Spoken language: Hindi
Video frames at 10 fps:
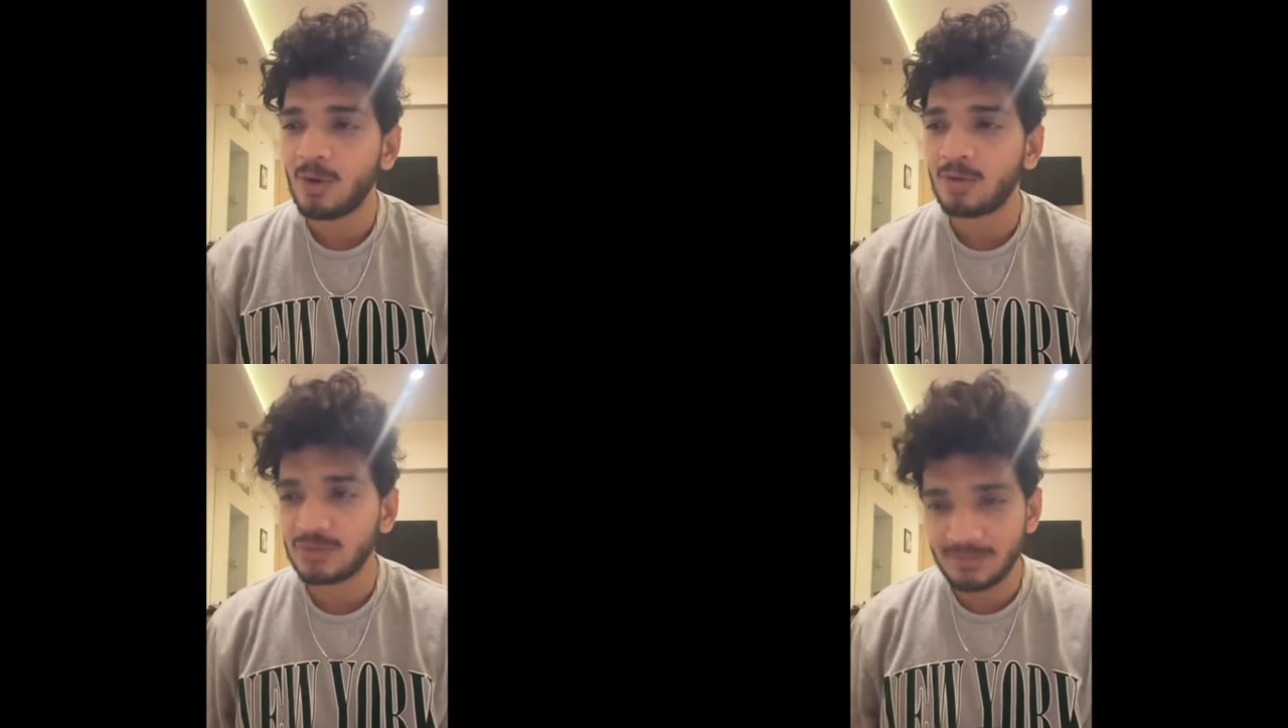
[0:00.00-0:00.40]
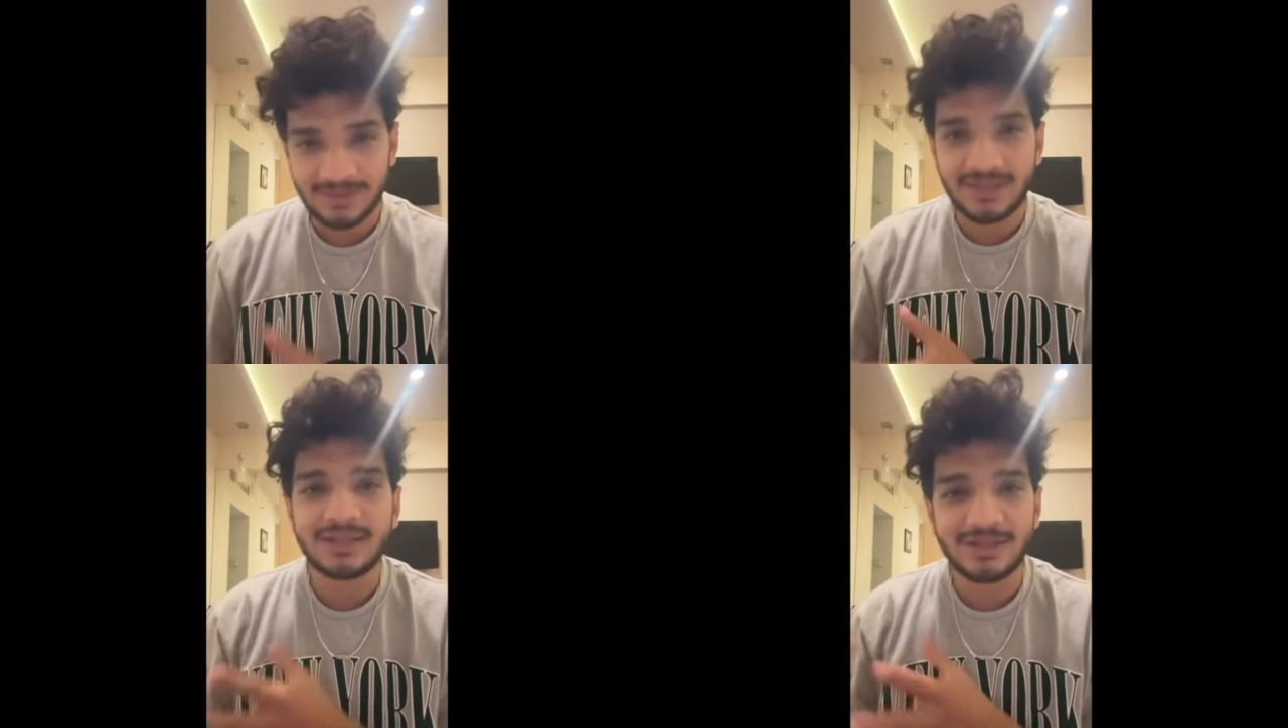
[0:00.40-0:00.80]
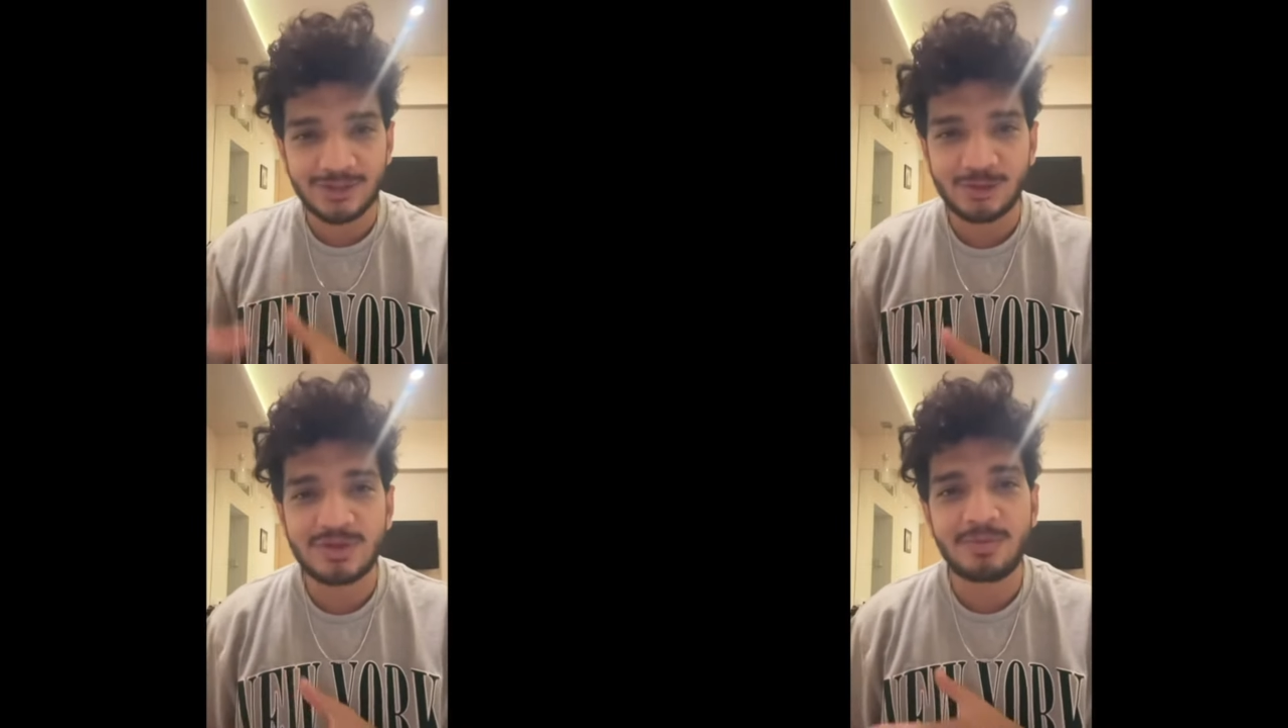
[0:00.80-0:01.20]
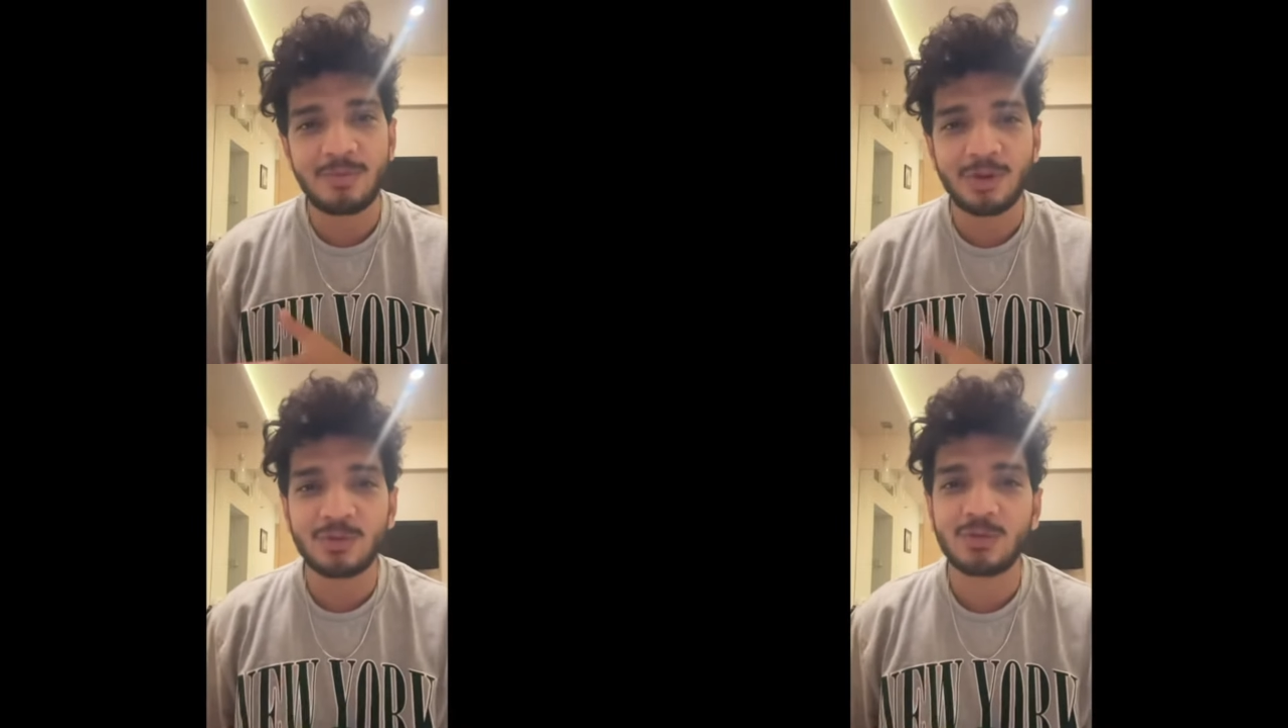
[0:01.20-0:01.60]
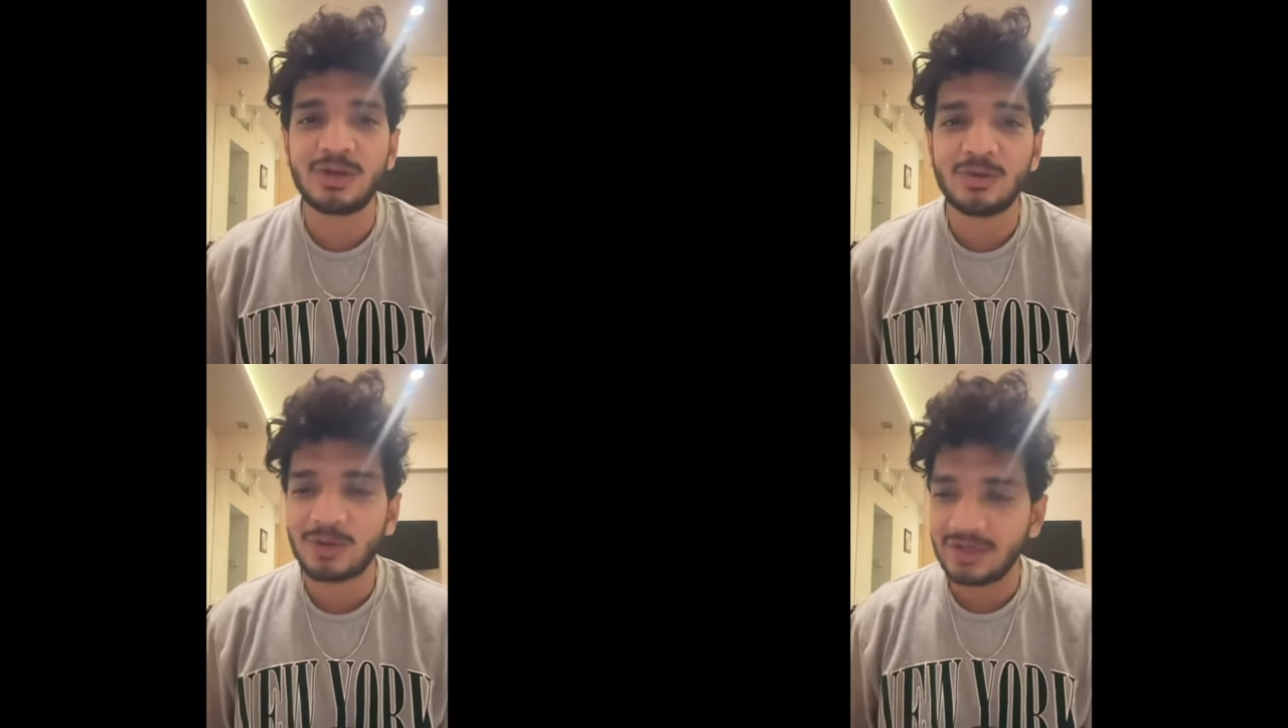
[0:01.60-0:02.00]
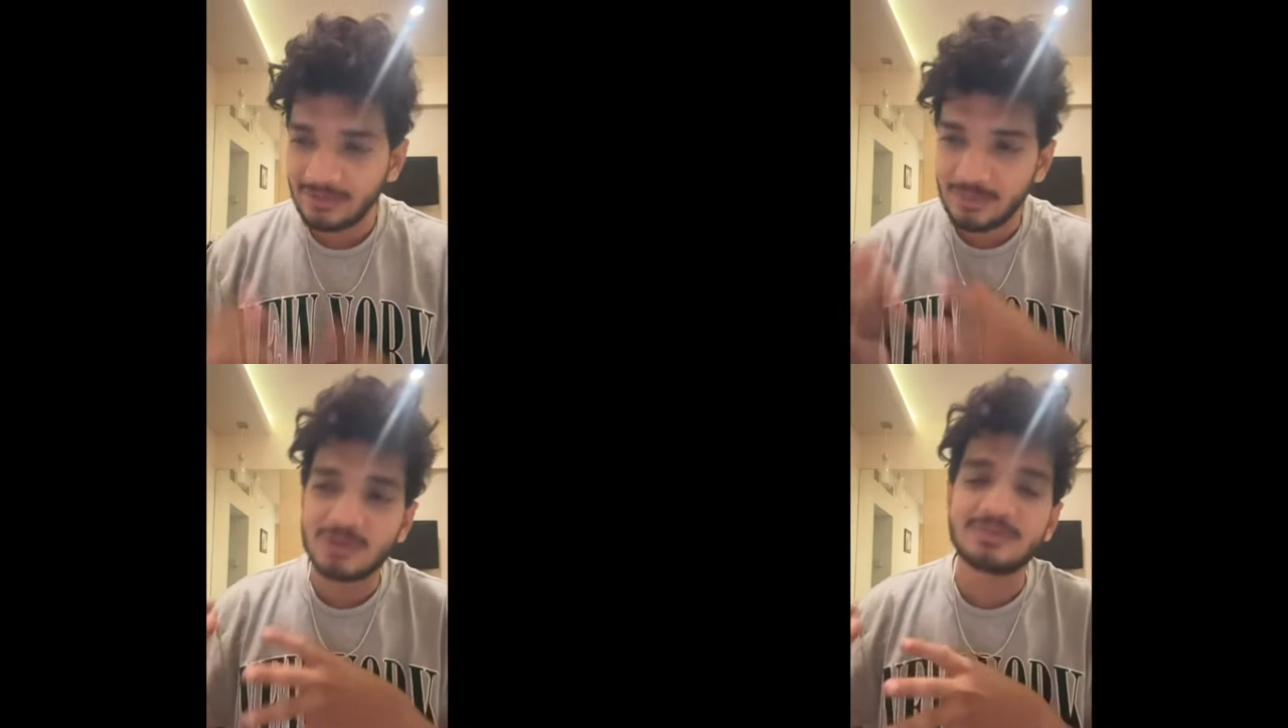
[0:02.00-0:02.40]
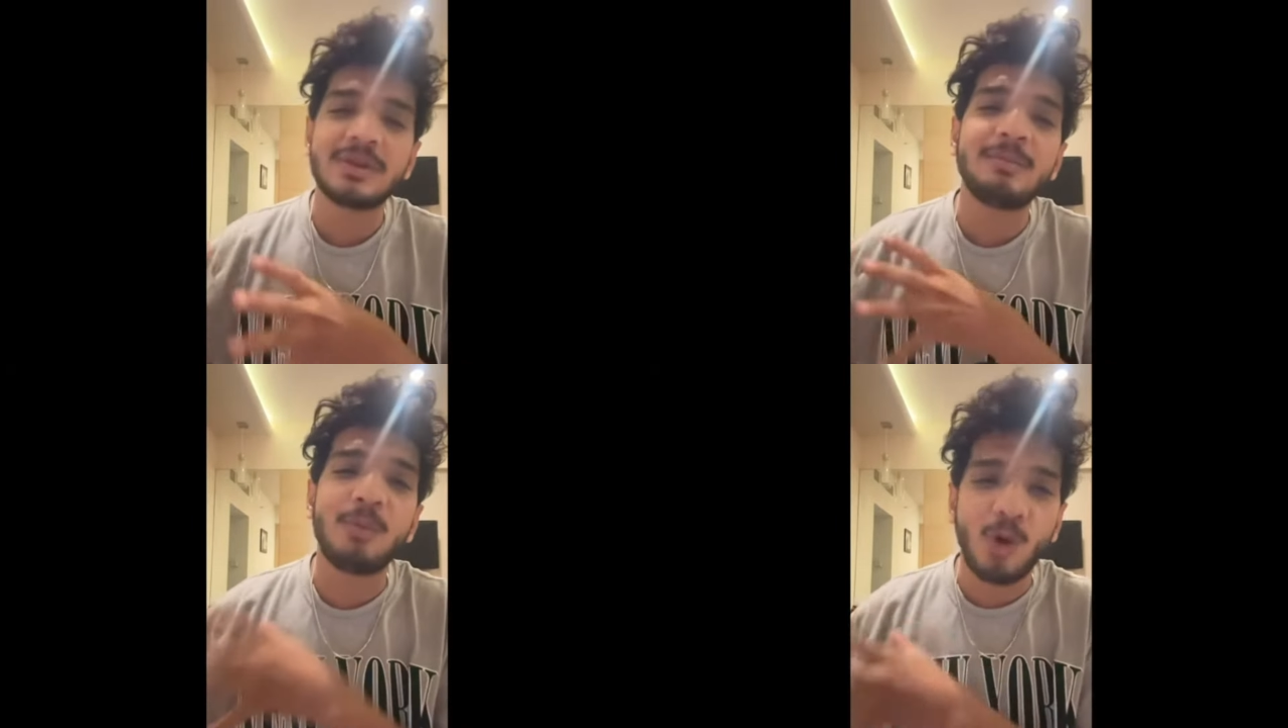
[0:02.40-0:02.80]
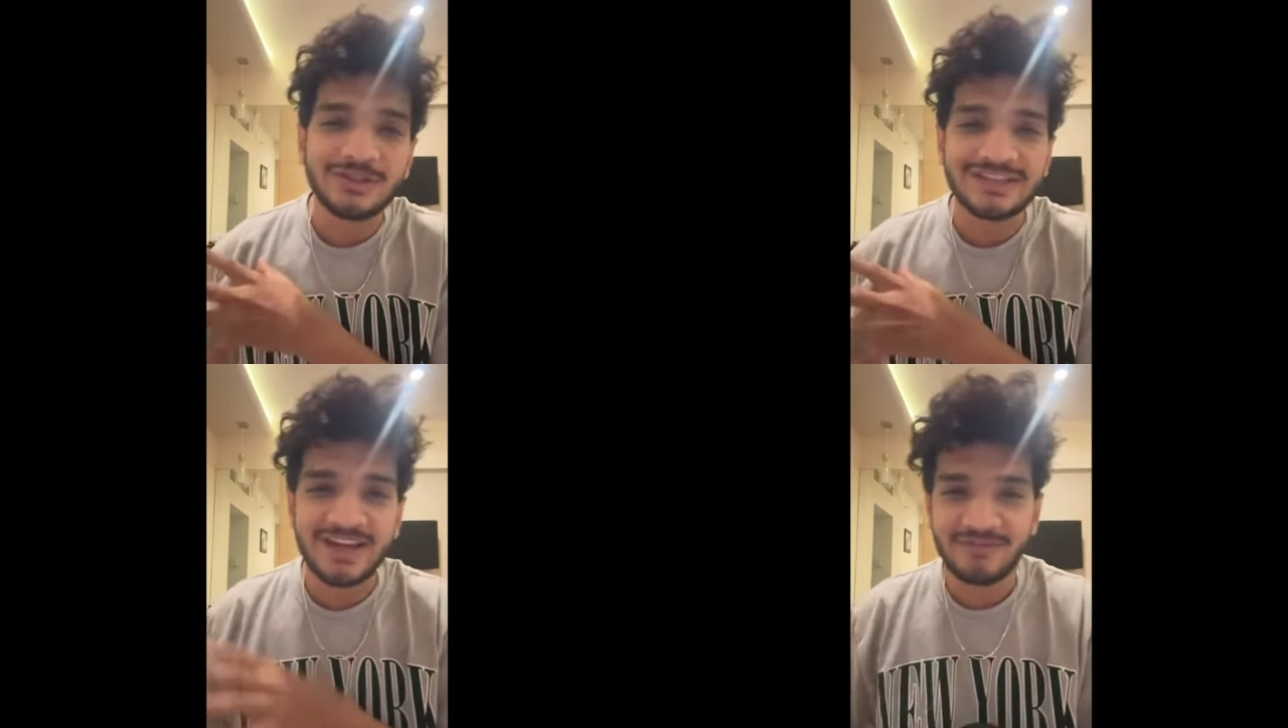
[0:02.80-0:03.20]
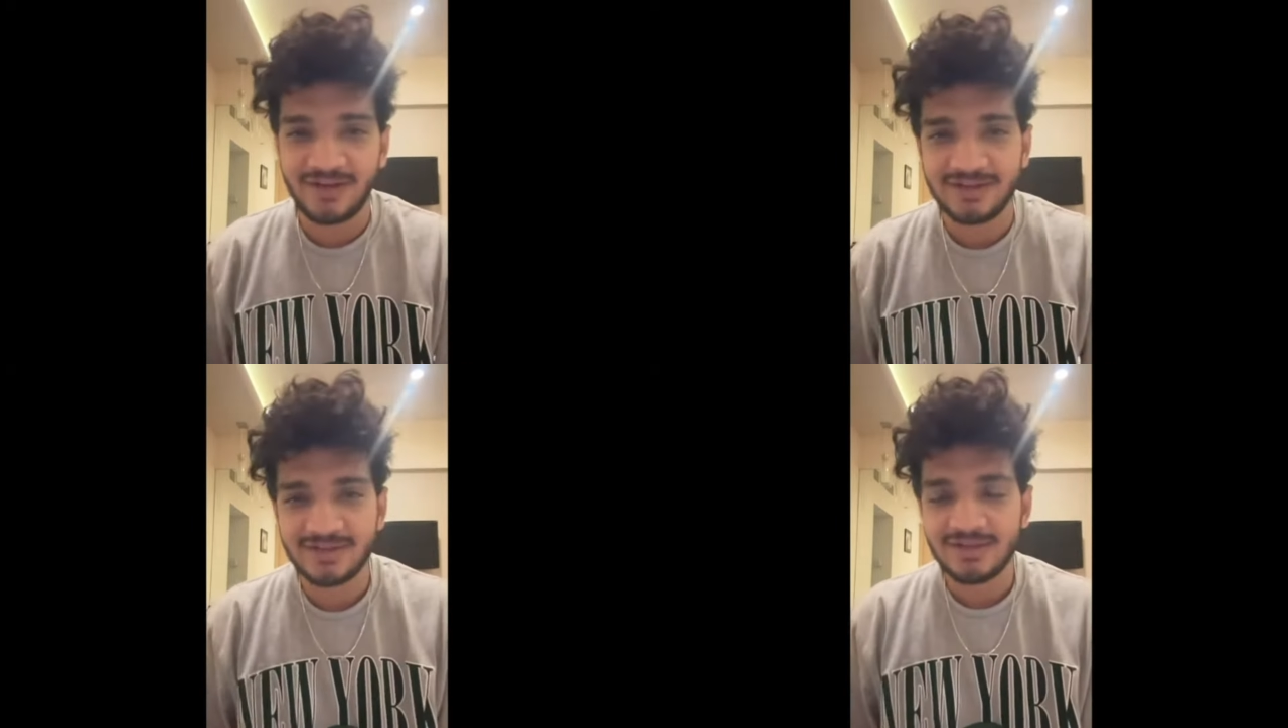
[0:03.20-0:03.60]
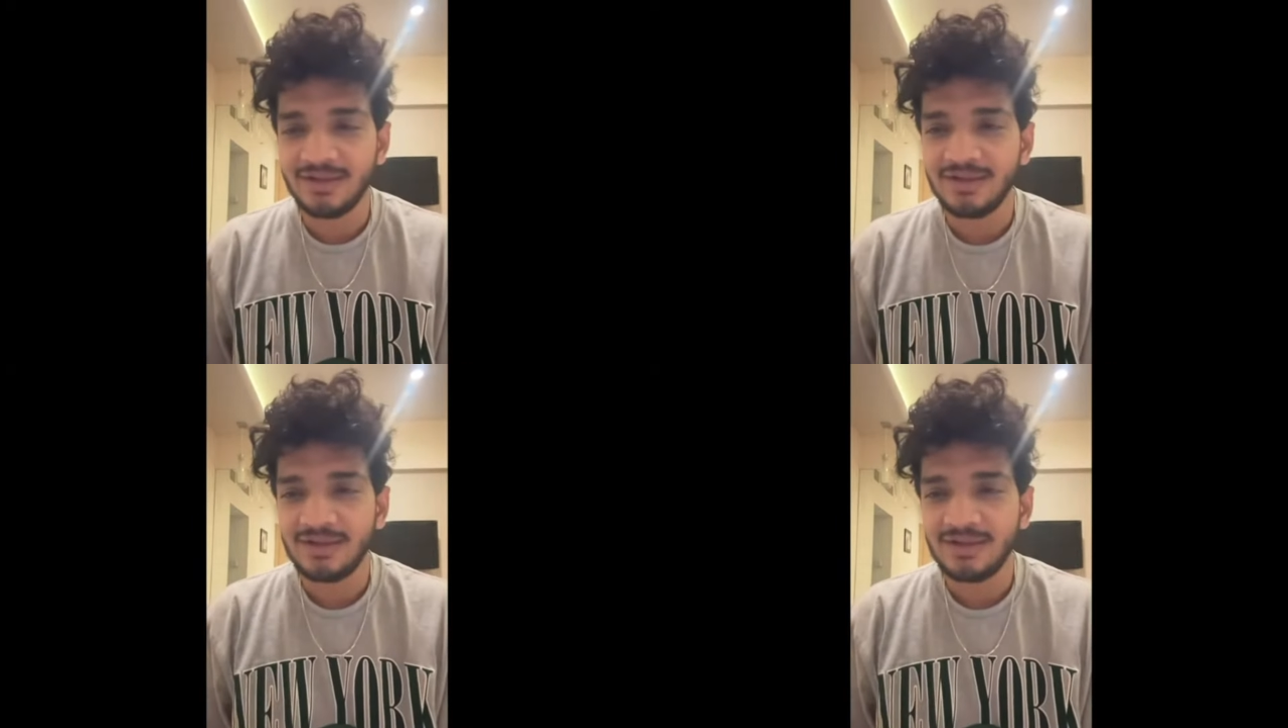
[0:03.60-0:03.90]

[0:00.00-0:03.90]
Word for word: और मुझे पता था कि तलोजा में बहुत कोकनी लोग रहते बिकॉज मेरे बहुत सारे फ्रेंड्स हैं